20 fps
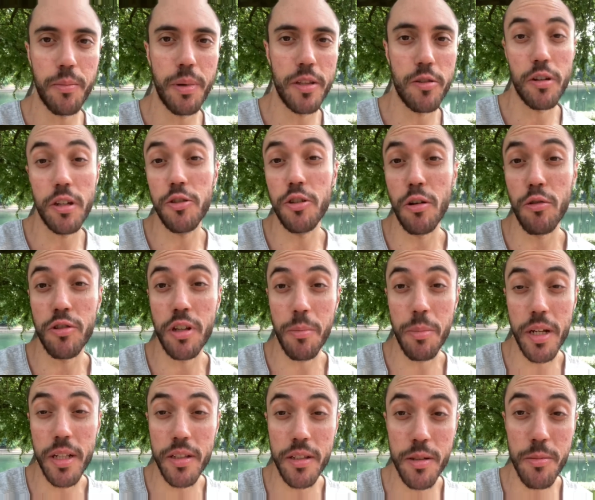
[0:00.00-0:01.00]
penso che già lo
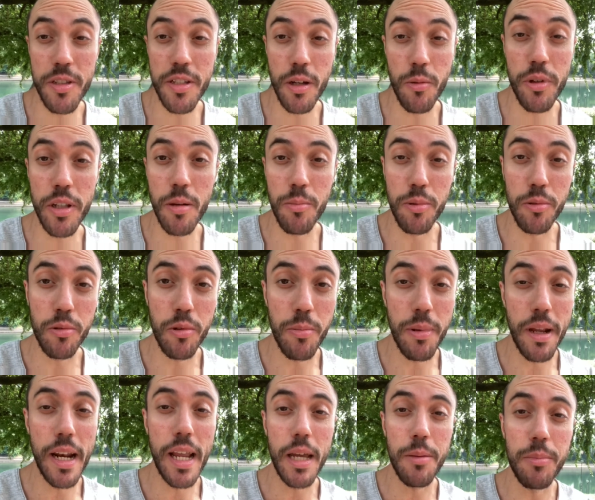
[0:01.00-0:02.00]
sapete se mi seguite appunto
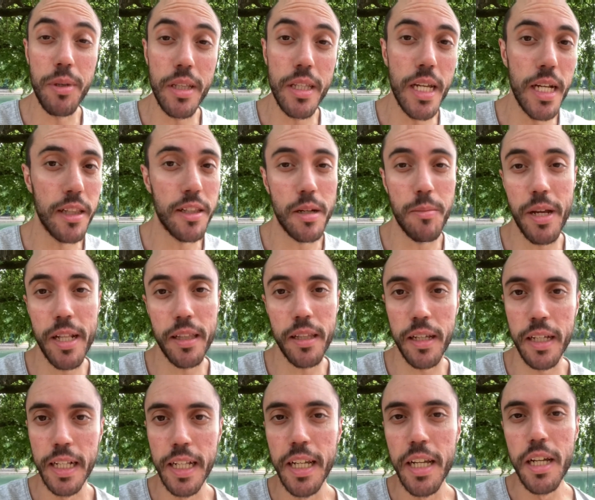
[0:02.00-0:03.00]
per le IBD altrimenti
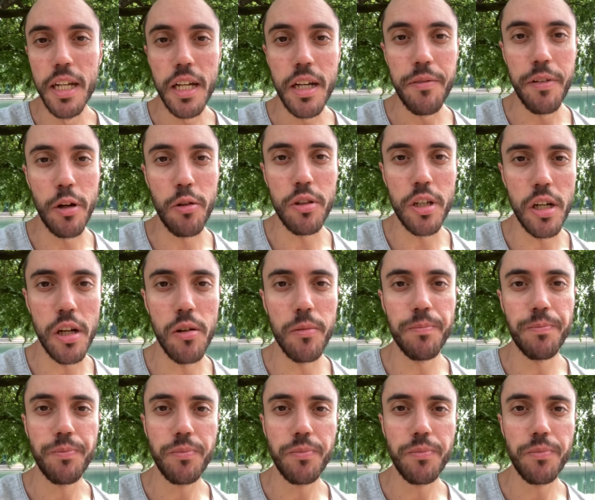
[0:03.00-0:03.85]
ve lo dico